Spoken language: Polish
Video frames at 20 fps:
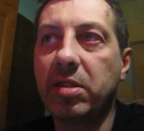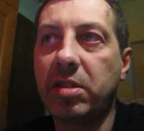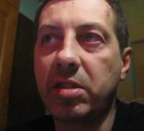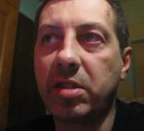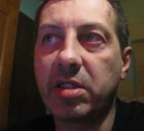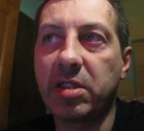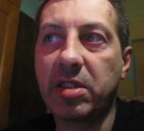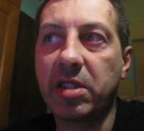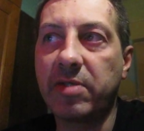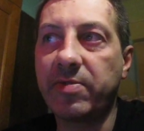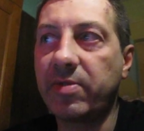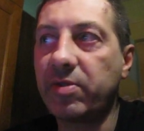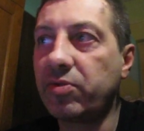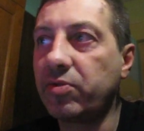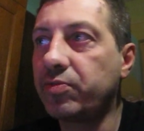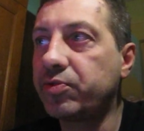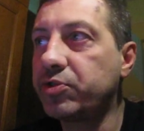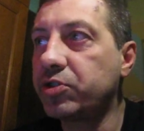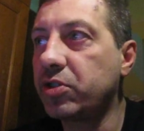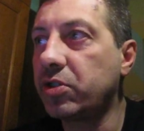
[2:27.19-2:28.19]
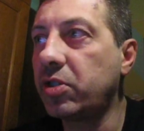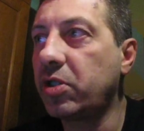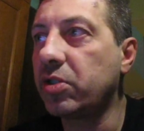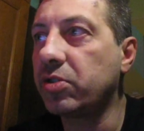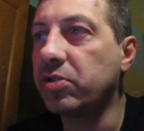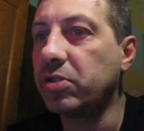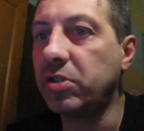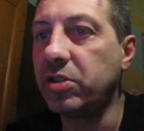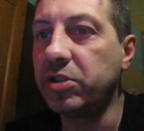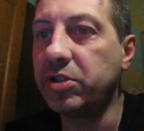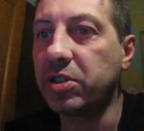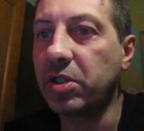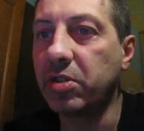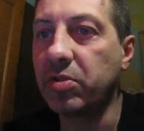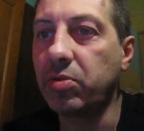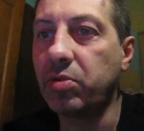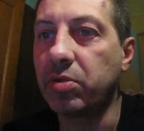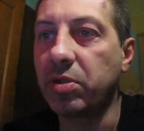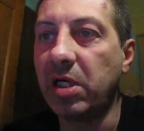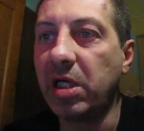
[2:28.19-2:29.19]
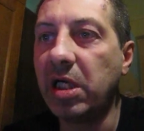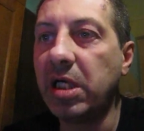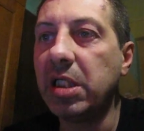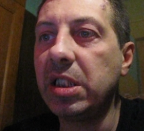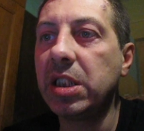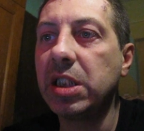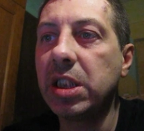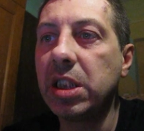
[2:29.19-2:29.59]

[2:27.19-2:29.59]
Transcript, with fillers: rezerwatu przyrody Lisia Góra